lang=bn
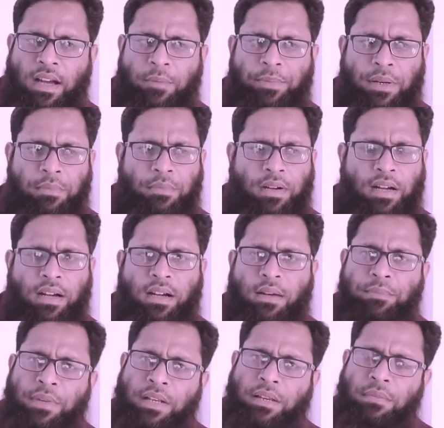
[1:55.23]
আপনার মা
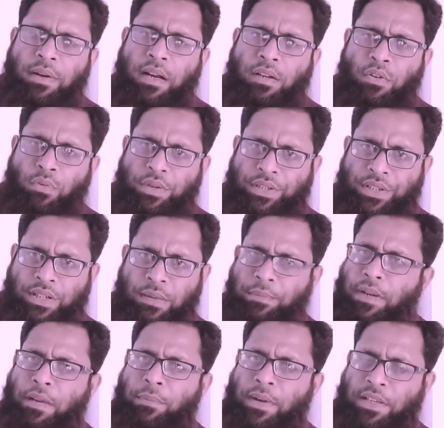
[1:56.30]
আপনাকে ভালোবাসে
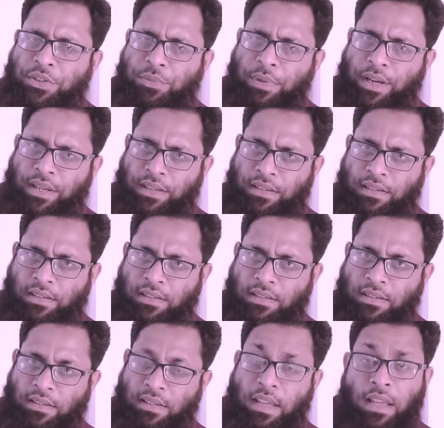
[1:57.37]
আপনার পাঁচ ভাই
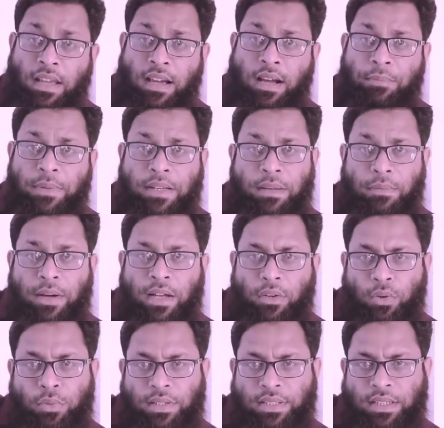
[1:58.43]
আপনাকে
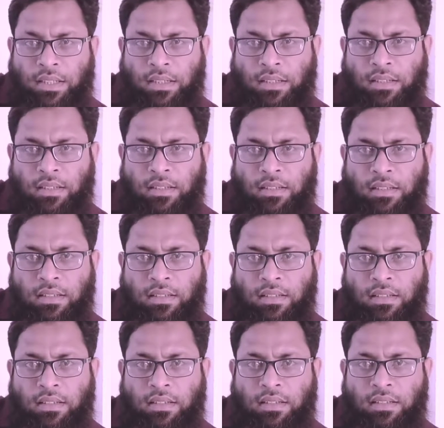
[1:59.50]
ভালোবাসে
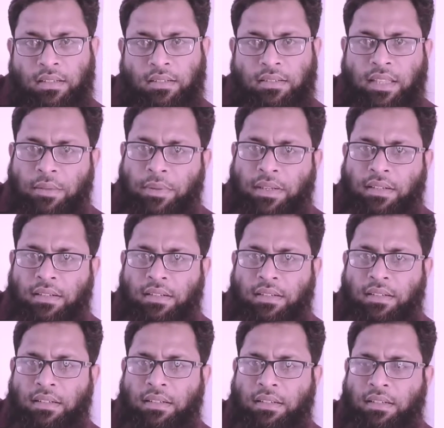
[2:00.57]
দেখবেন
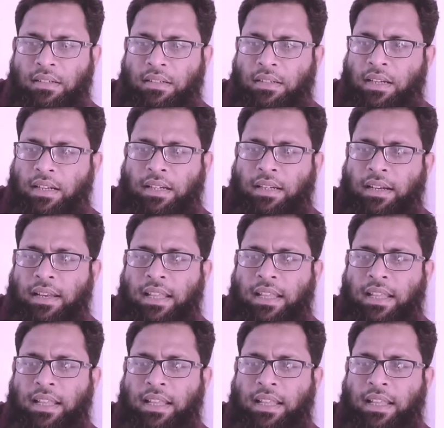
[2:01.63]
এটা একটা